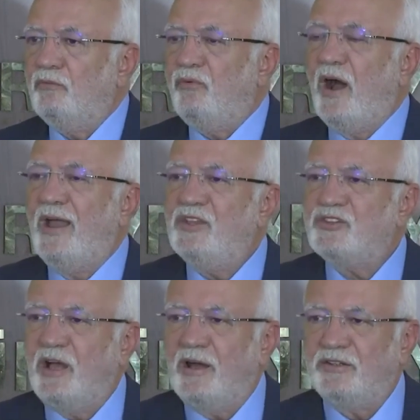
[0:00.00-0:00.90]

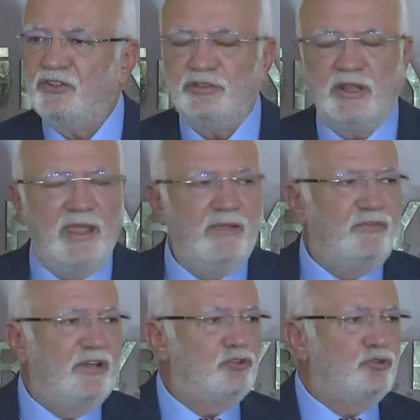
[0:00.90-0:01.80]
faiz artışına,
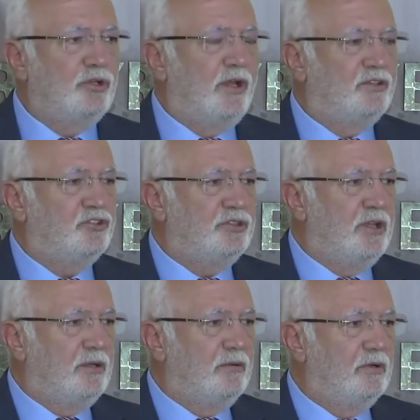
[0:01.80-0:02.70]
enflasyon
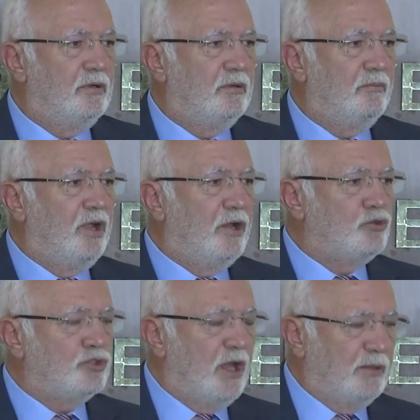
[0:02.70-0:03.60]
artışına
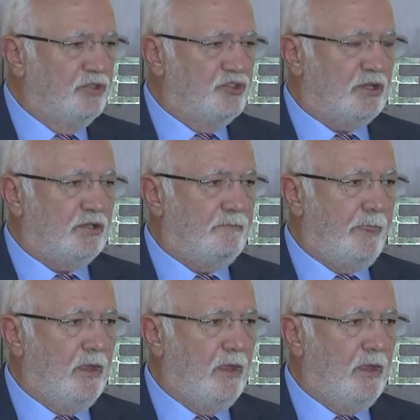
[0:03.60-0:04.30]
maruz kalmayacak.